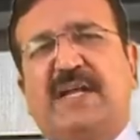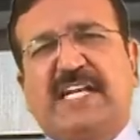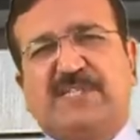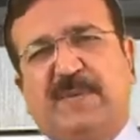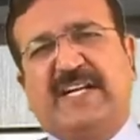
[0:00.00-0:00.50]

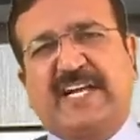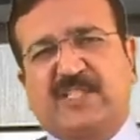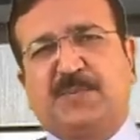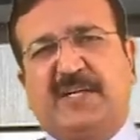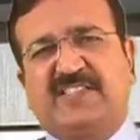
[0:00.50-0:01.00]
मैनेजमेंट
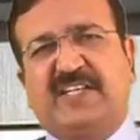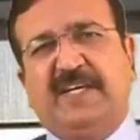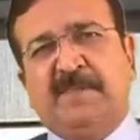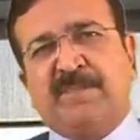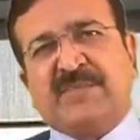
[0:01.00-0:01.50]
एक्सपर्ट्स
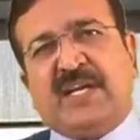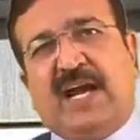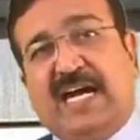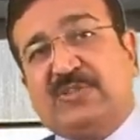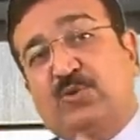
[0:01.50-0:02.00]
है
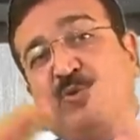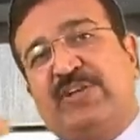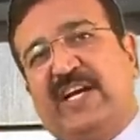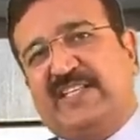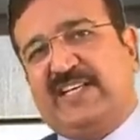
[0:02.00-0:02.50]
आज
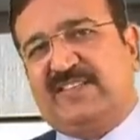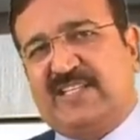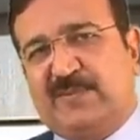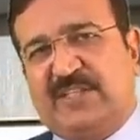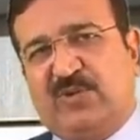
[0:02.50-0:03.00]
दुनिया के
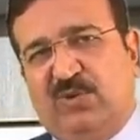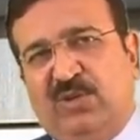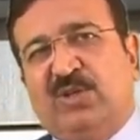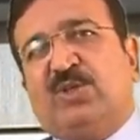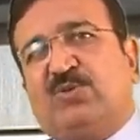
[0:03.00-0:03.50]
अंदर में देखो
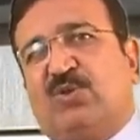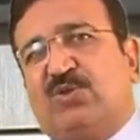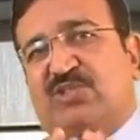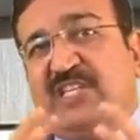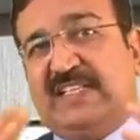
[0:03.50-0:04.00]
तो
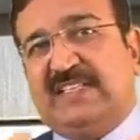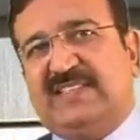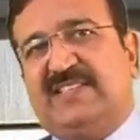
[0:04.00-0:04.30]
ज़्यादा